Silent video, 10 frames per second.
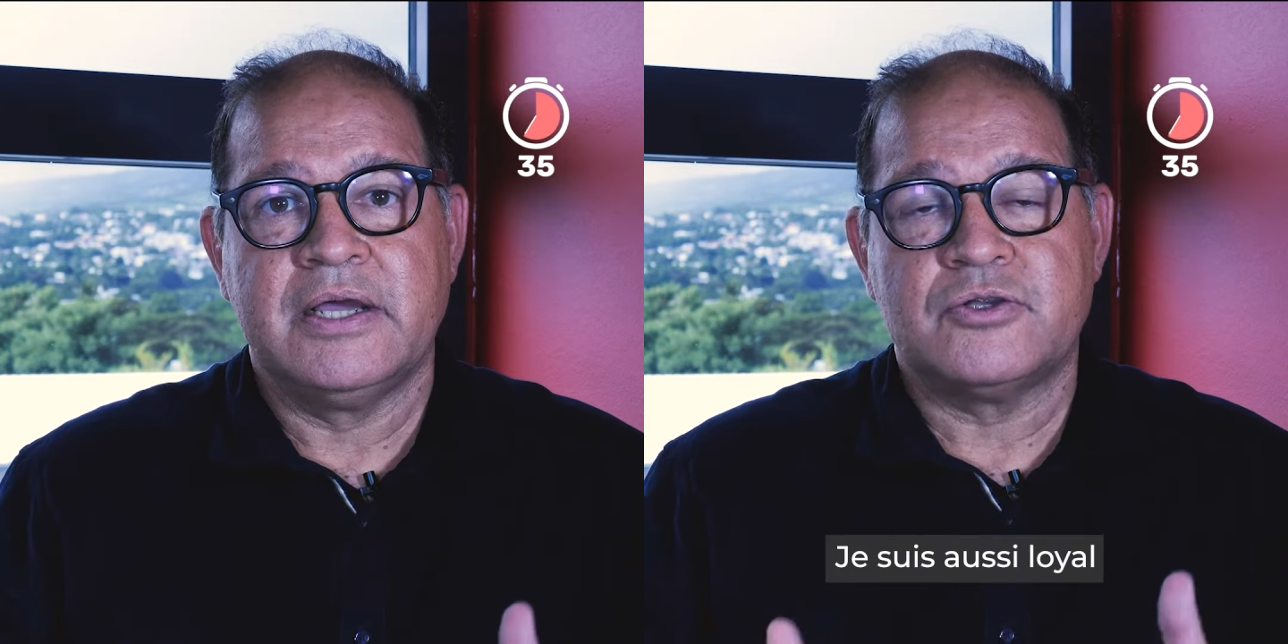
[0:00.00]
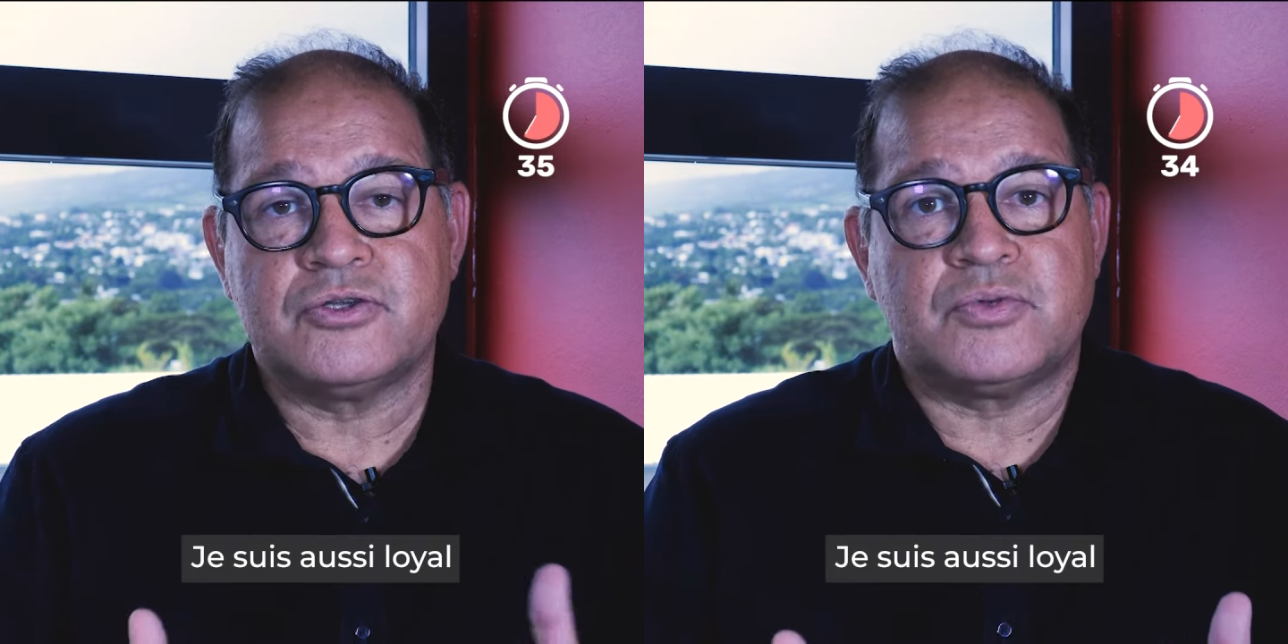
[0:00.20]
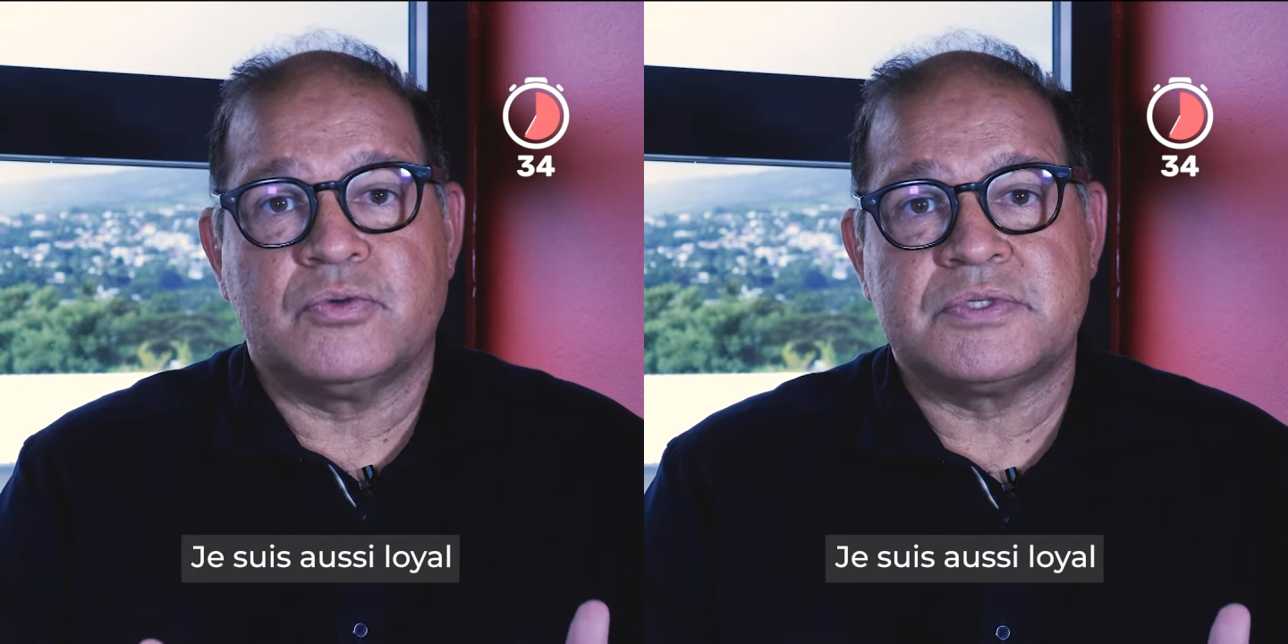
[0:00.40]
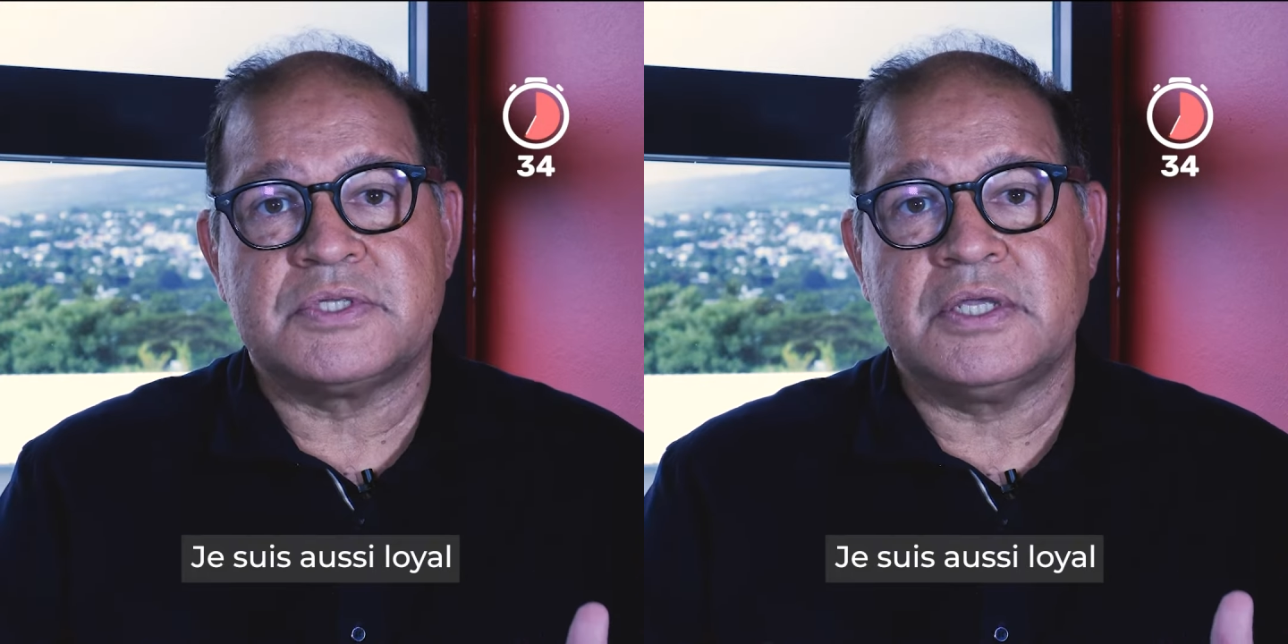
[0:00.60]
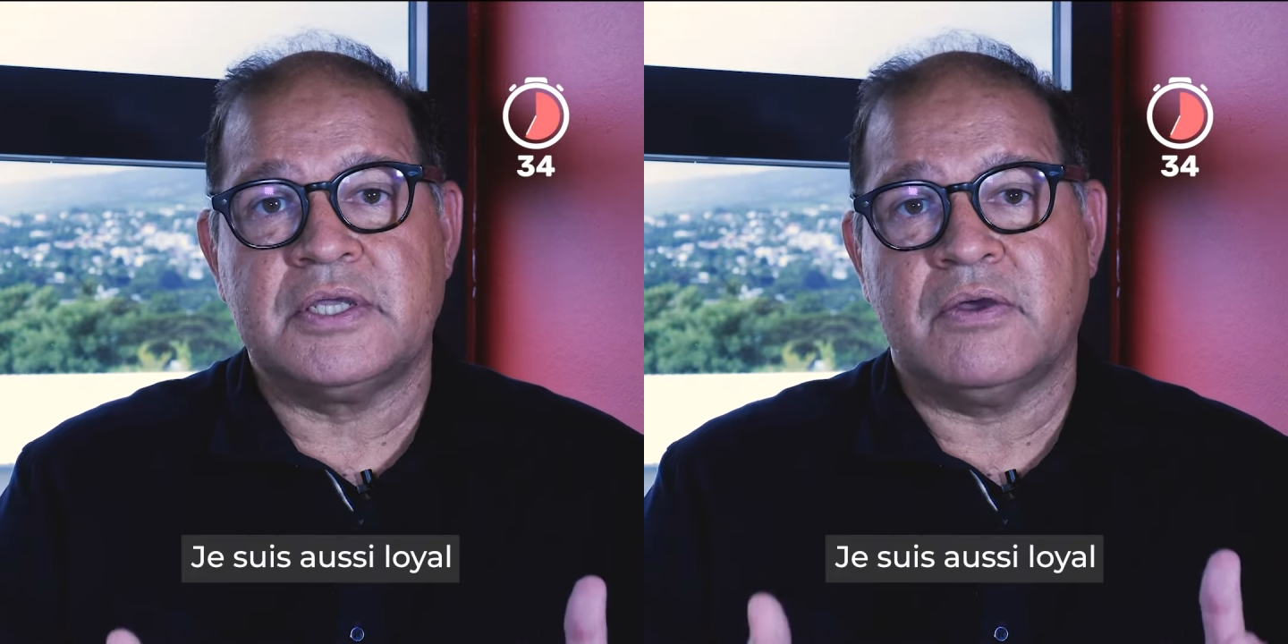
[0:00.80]
Je suis
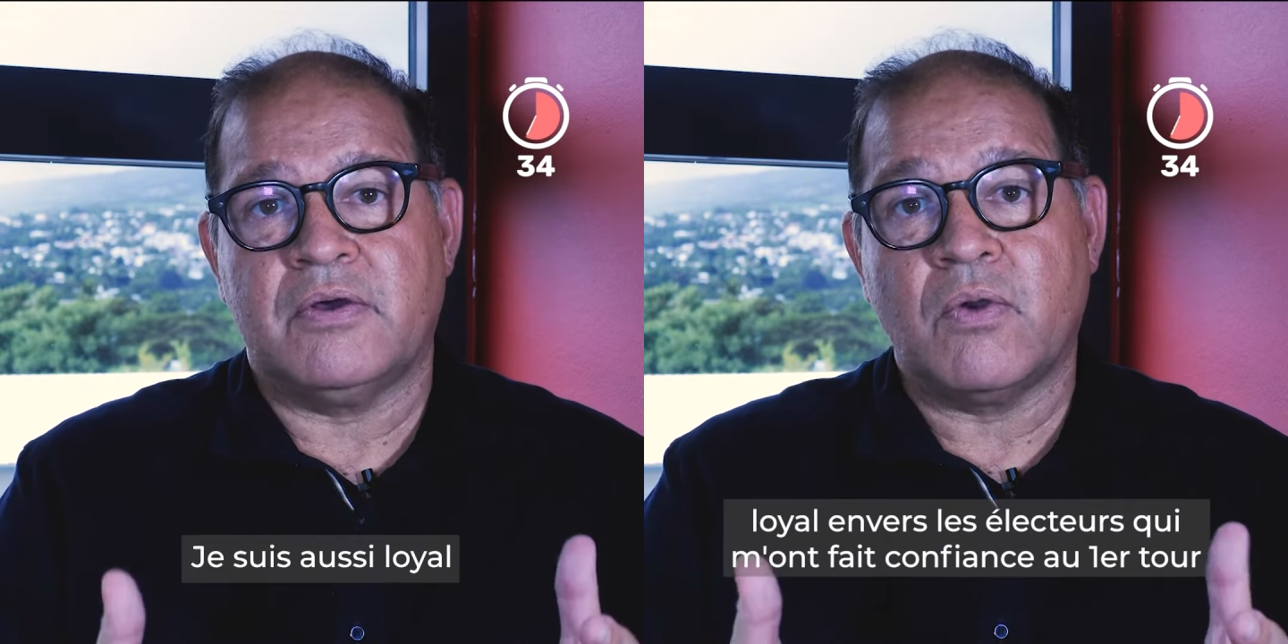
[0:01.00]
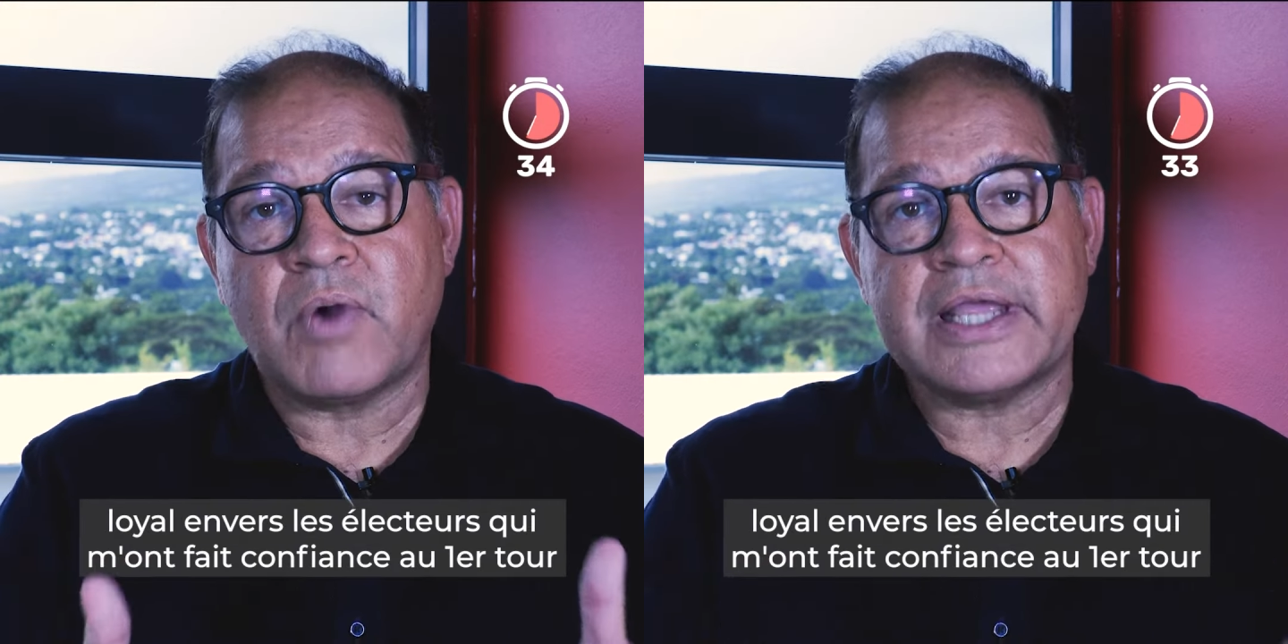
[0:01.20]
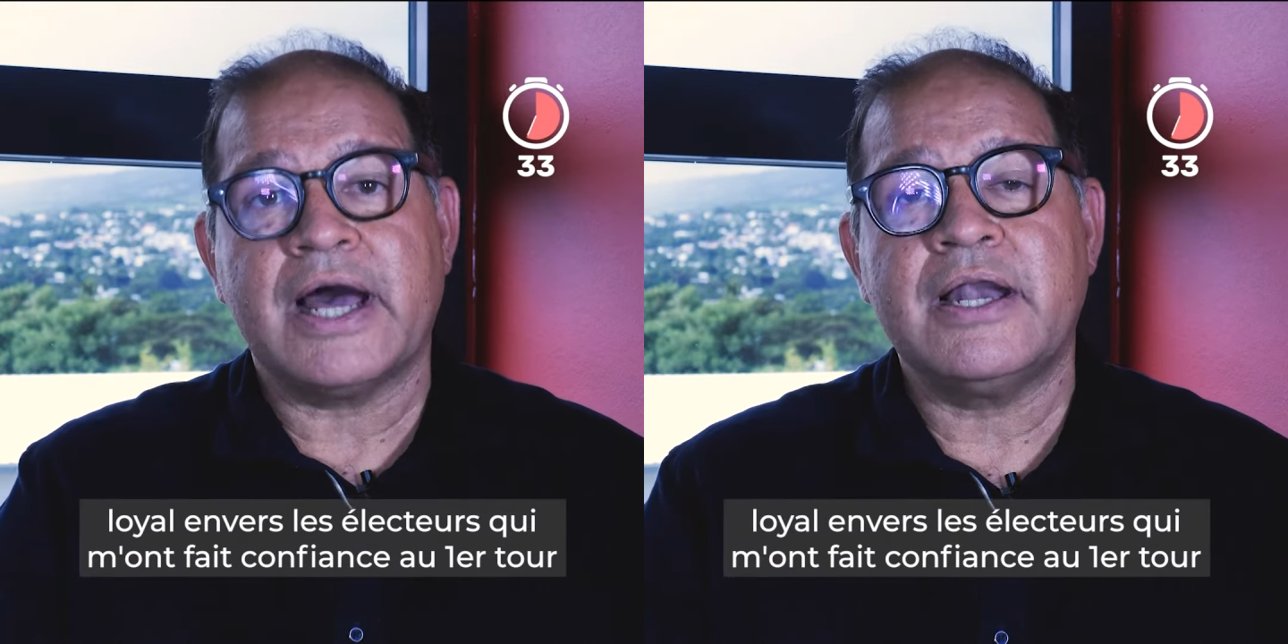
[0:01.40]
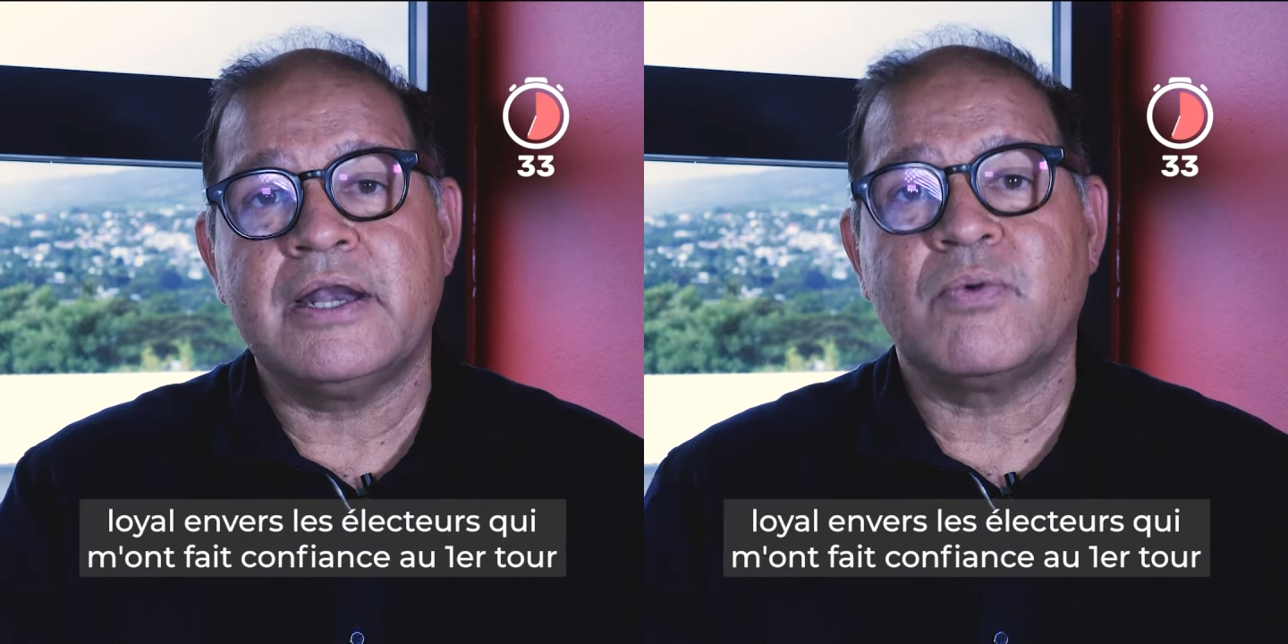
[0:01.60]
aussi euh, loyal,